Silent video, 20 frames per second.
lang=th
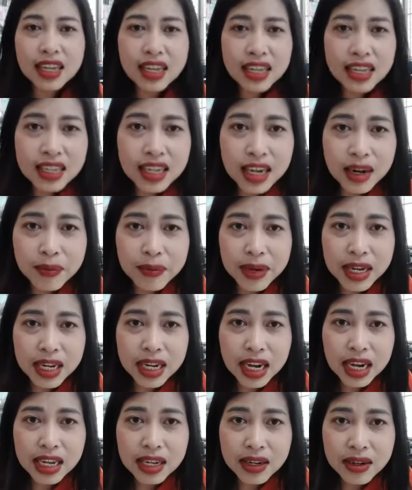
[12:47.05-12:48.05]
ยังไม่
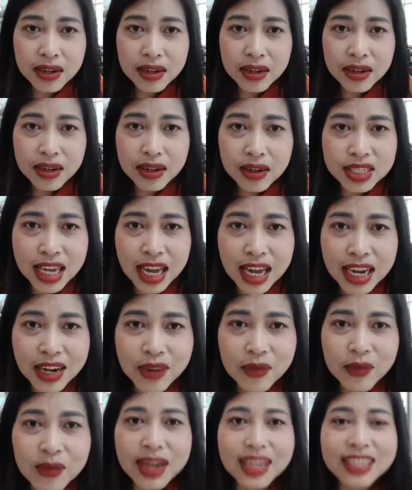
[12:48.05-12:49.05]
ค่อยเข้าใจ
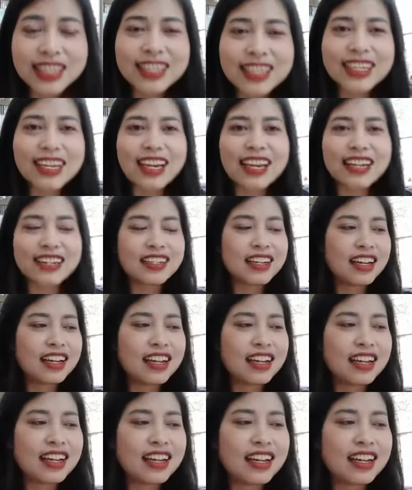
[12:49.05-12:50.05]
คำว่ายิงแอด
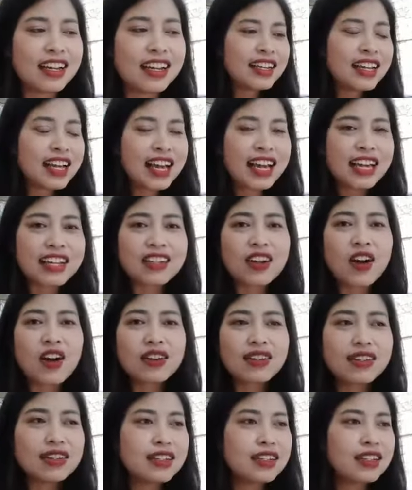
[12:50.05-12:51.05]
แอดก็
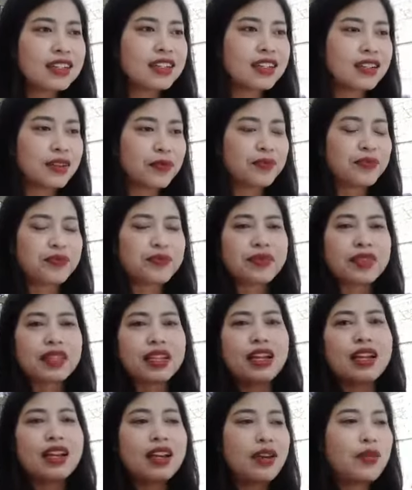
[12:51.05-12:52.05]
คือ
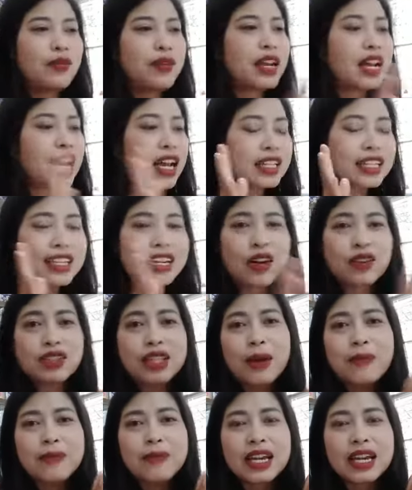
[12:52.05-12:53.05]
เวลาที่เรา
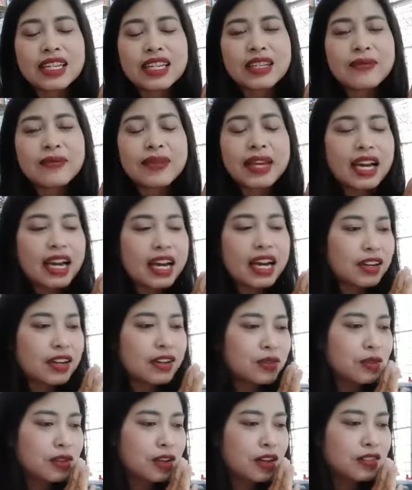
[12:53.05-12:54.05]
ทำเพจใช่ไหมคะ ค
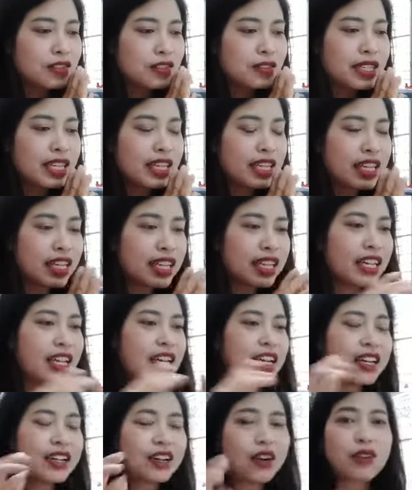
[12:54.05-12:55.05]
รูน้องโนดี
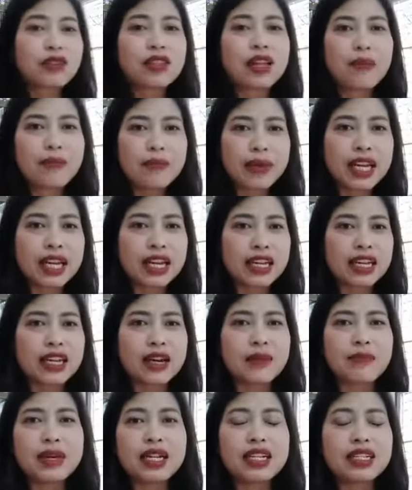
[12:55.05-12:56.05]
เราทำเพจ
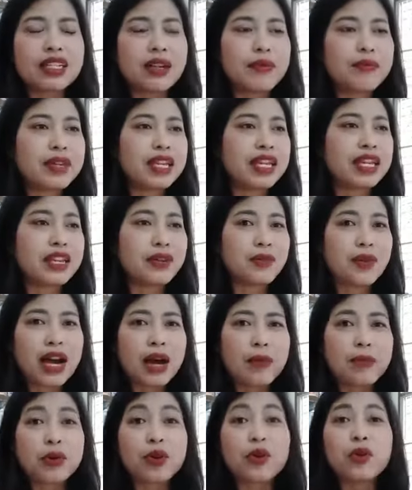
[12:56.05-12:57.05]
อ่ะมันจะมีว่า
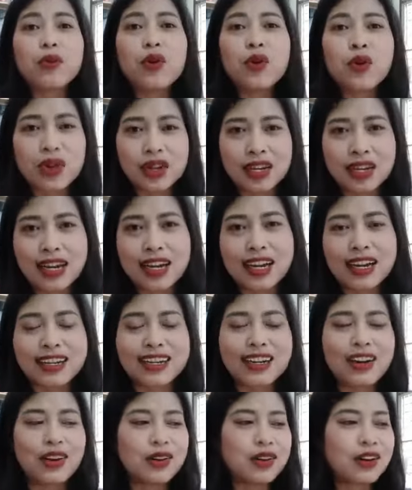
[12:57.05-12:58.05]
โปรโมทอ่ะ
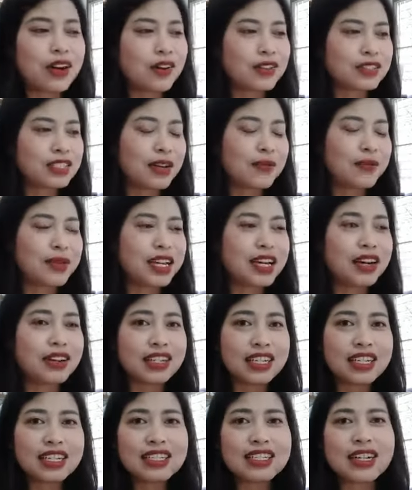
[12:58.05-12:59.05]
เขาเขาจะมี
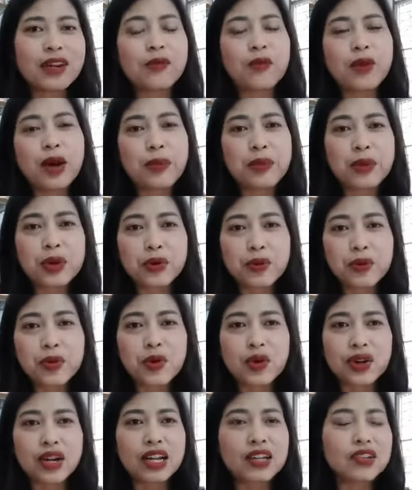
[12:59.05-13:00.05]
ขึ้นคำว่าโปรโม
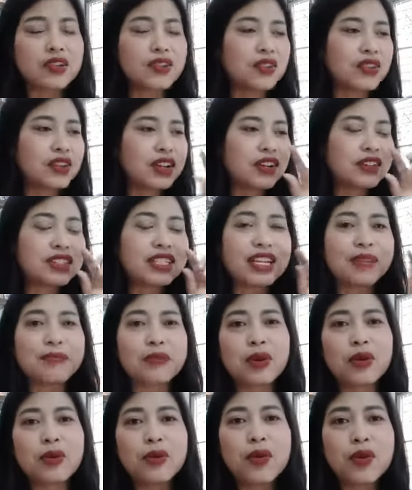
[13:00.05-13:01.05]
ทเราเราจะโป
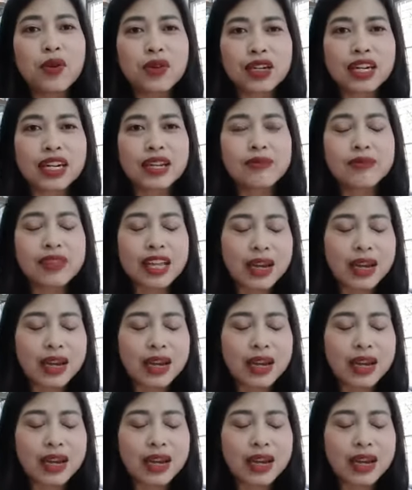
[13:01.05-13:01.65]
รโมทคลิปนั้น